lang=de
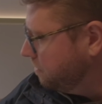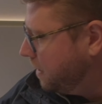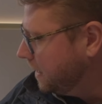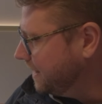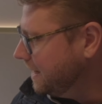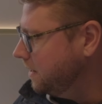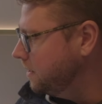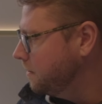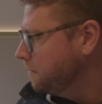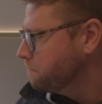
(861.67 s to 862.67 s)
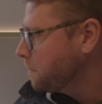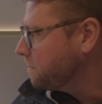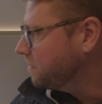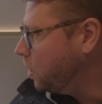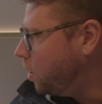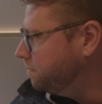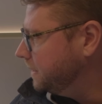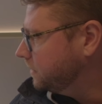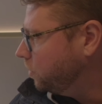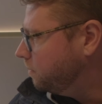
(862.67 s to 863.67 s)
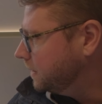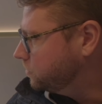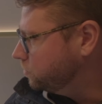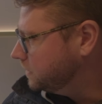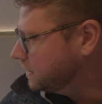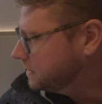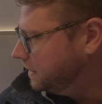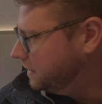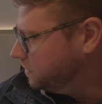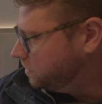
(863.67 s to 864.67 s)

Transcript: Paneloptik nochmal zusätzlich.